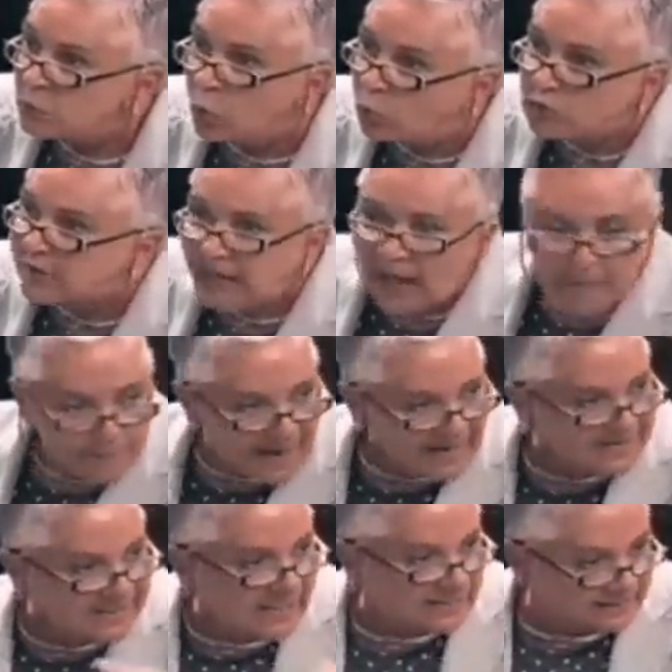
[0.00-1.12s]
Não está
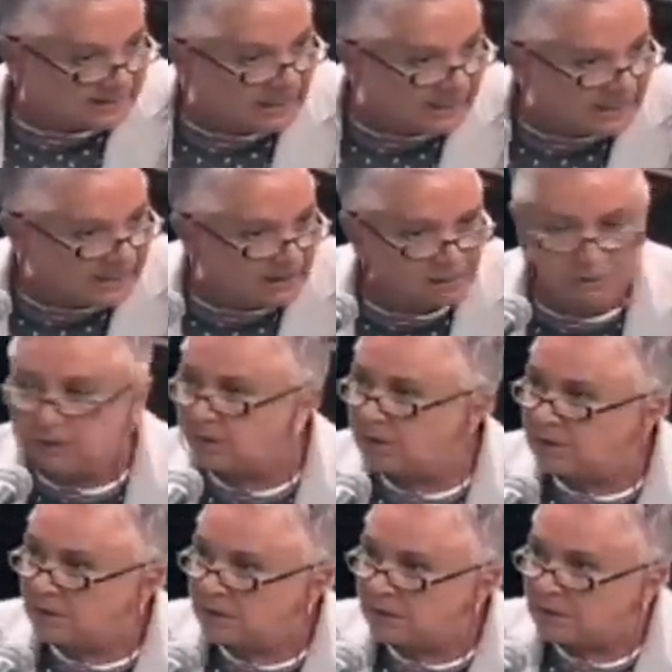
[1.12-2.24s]
mais aqui,
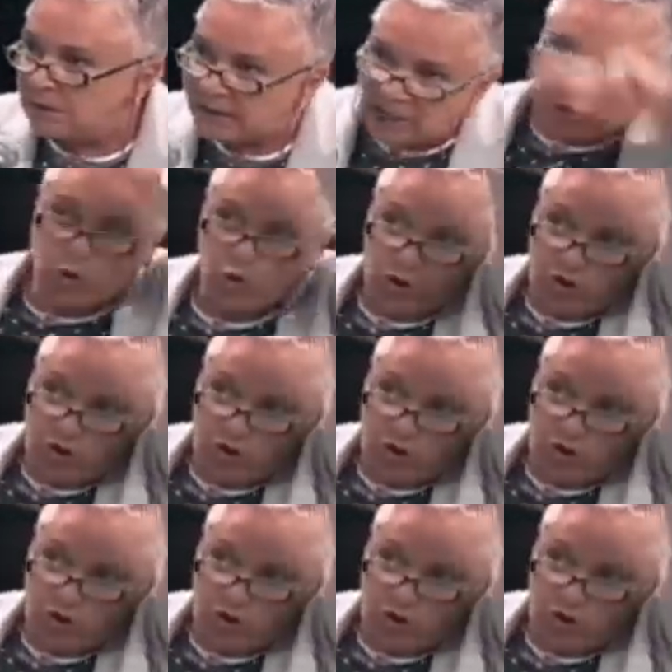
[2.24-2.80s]
na